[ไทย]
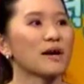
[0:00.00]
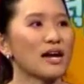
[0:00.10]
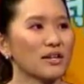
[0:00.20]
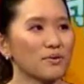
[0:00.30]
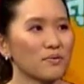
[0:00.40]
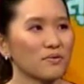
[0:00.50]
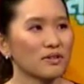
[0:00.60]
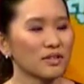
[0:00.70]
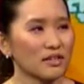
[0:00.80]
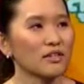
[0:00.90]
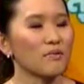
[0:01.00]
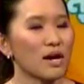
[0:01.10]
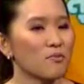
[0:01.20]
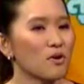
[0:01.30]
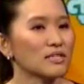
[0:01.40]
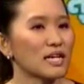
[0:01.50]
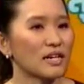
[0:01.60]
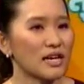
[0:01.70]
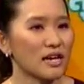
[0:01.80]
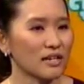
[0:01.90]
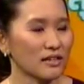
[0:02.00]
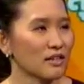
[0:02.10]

มาอยู่ หรือว่าพวกสัตว์เลี้ยง